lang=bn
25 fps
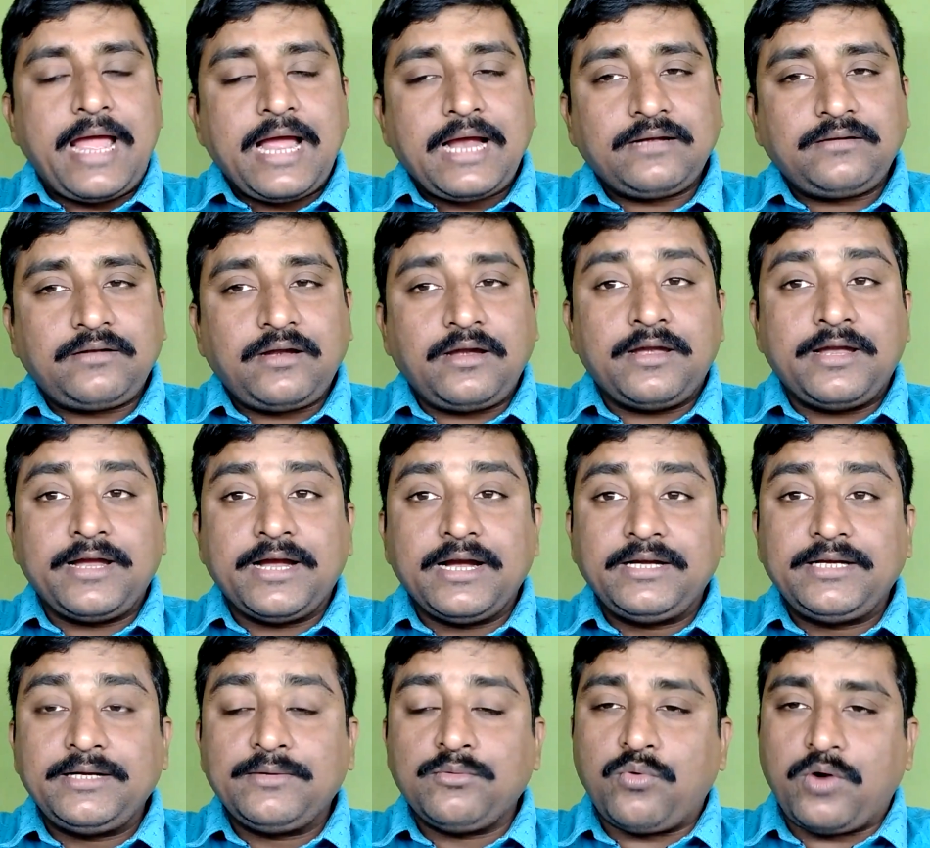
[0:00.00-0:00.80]
একটা
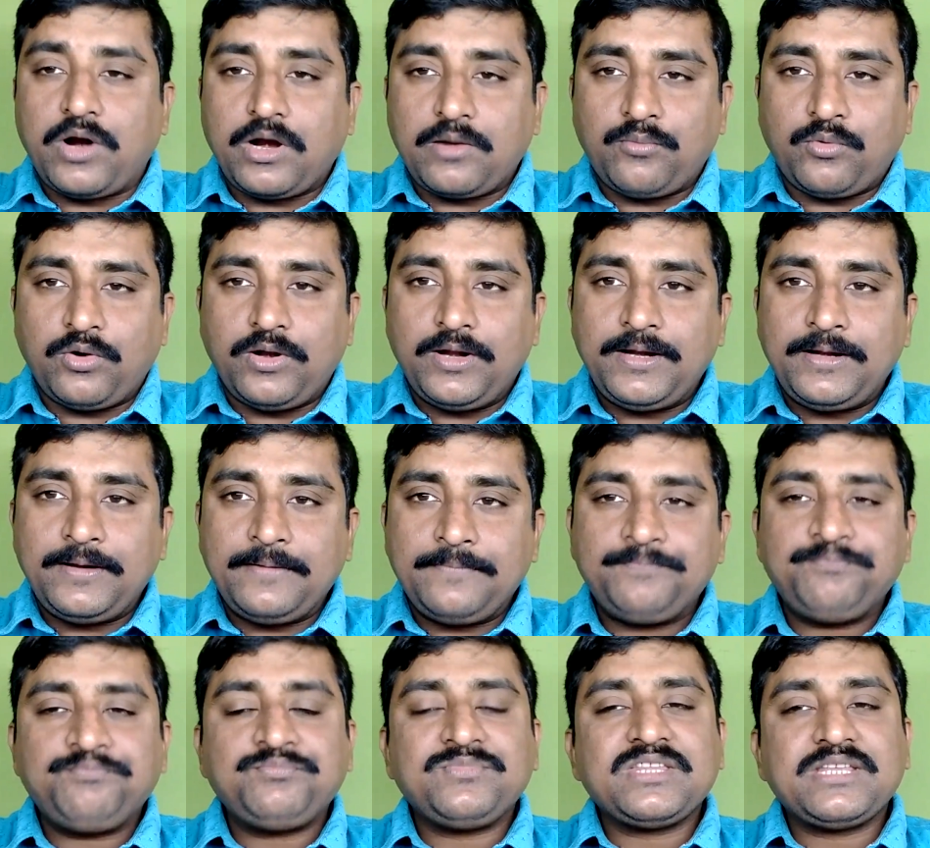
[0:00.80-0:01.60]
নেগেটিভ ওয়ার্ড বলেন
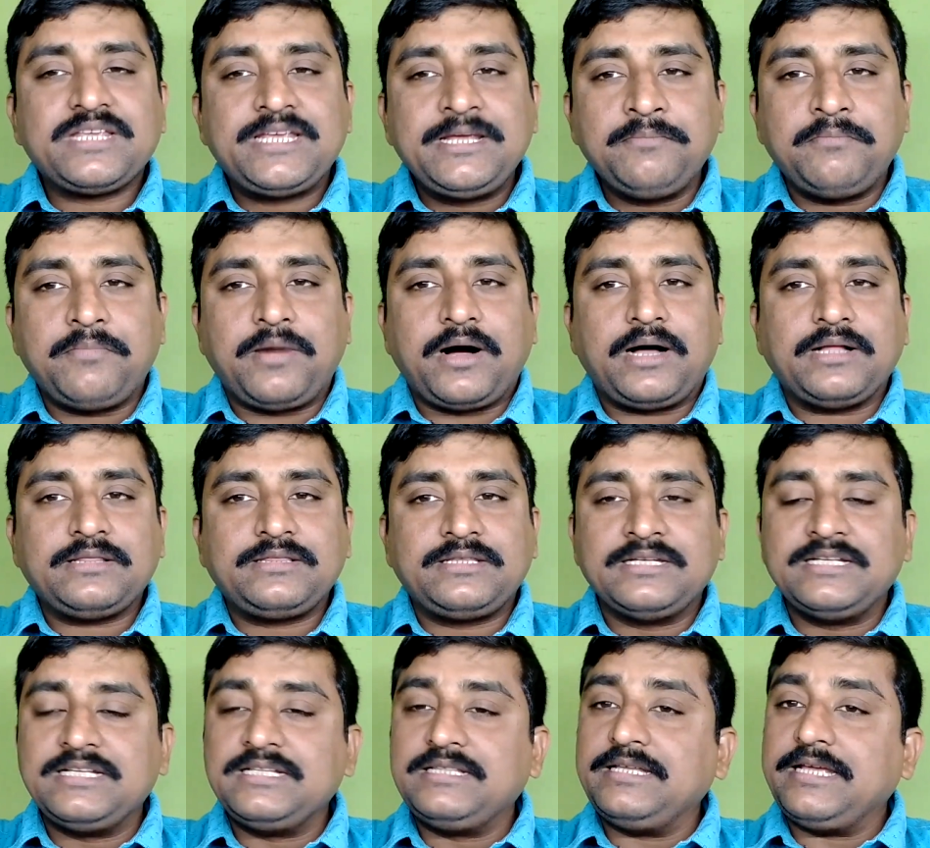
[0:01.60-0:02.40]
কিংবা
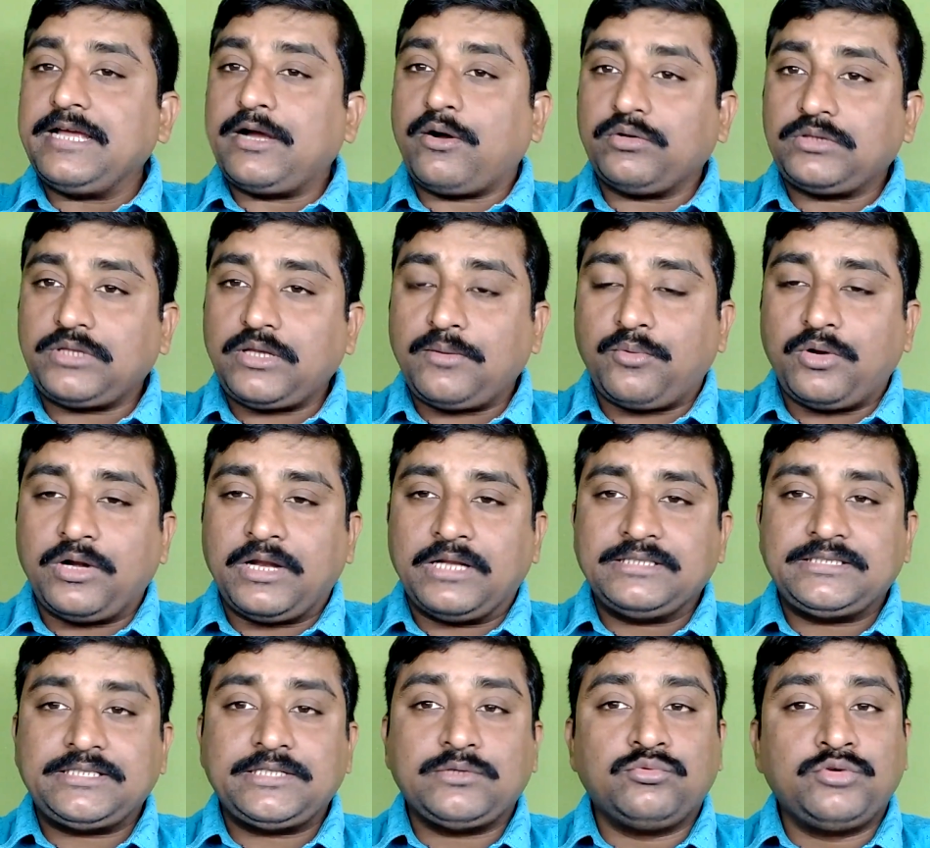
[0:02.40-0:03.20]
তিনি যদি কথা
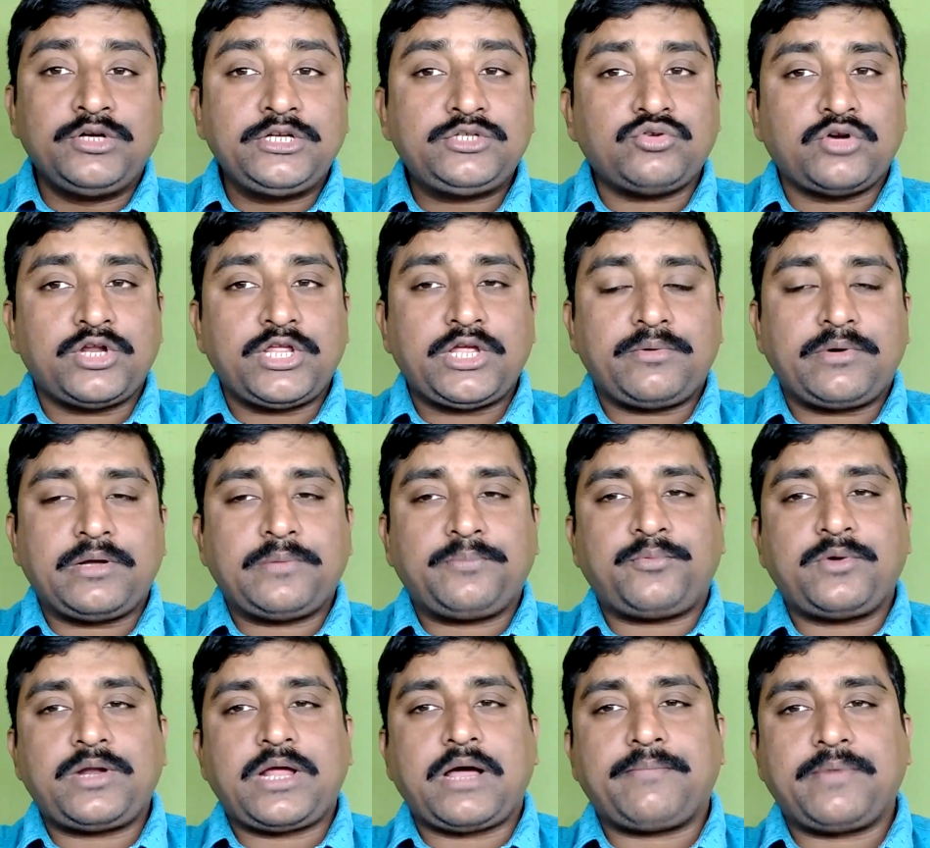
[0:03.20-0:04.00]
বলেন যে উনি চলে
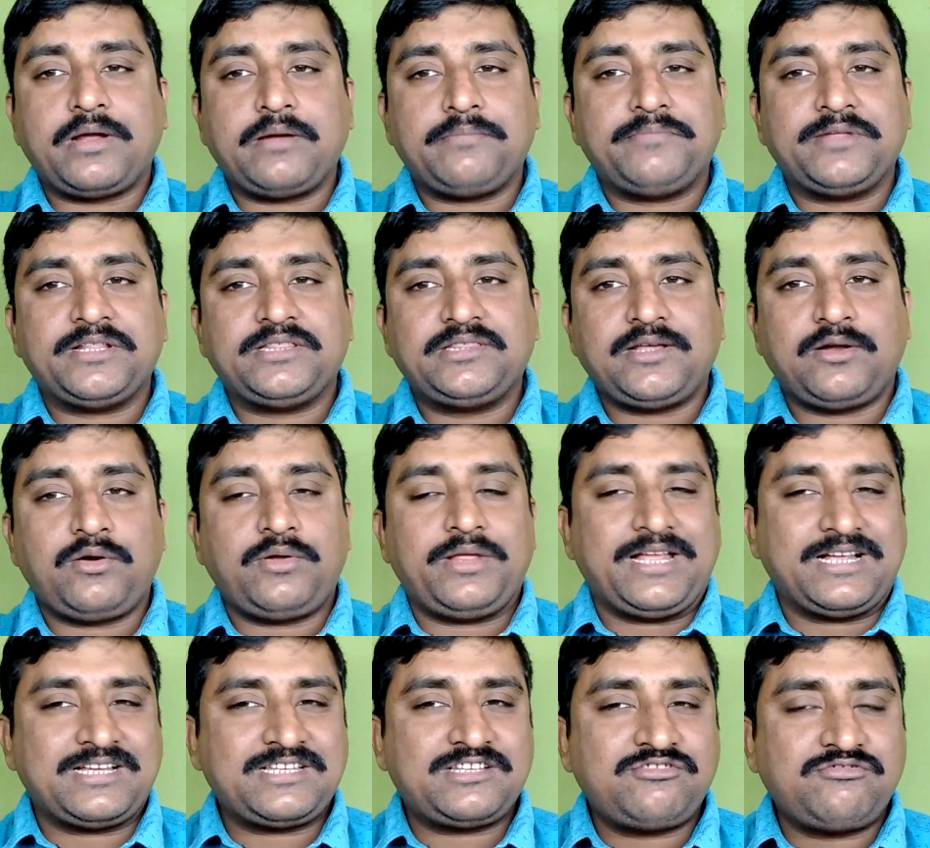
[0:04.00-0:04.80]
যাওয়ার পরে আমার
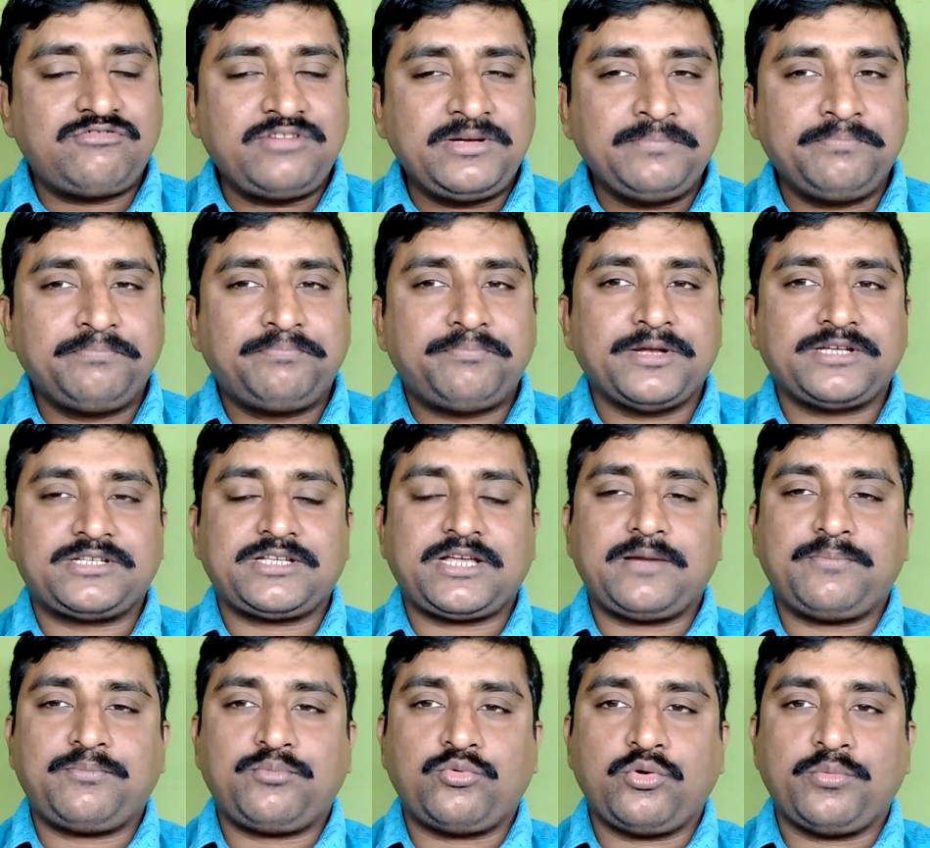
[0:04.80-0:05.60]
বিদ্যালয়ে এক্সট্রিম
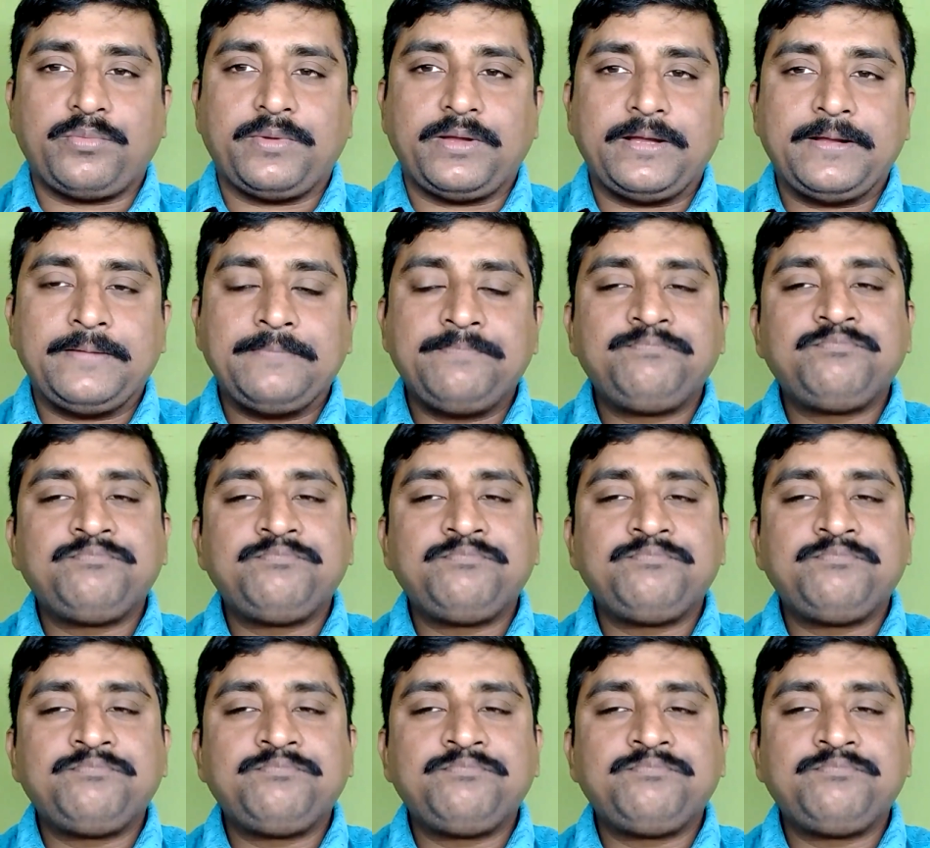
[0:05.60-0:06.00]
প্রেশার পড়বে